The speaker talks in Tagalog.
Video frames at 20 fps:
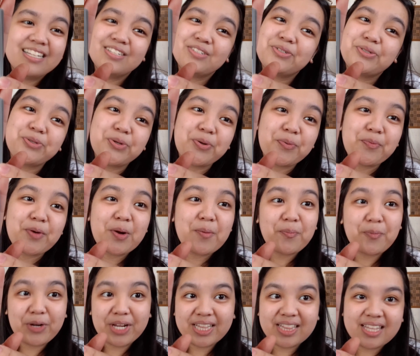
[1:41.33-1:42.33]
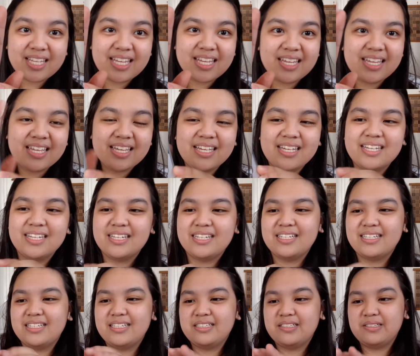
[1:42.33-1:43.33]
Super pretty.
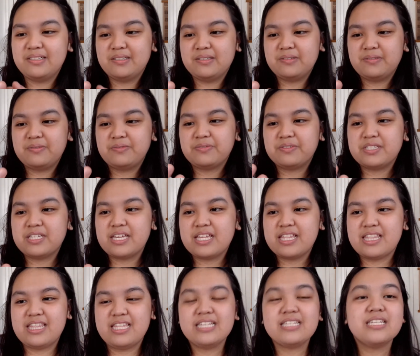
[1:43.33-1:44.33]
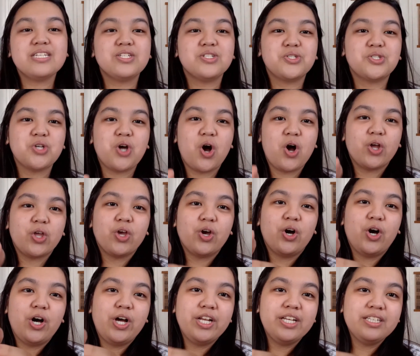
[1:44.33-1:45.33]
This is
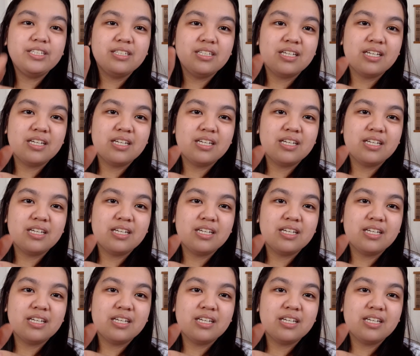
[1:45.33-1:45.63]
Jonghyun.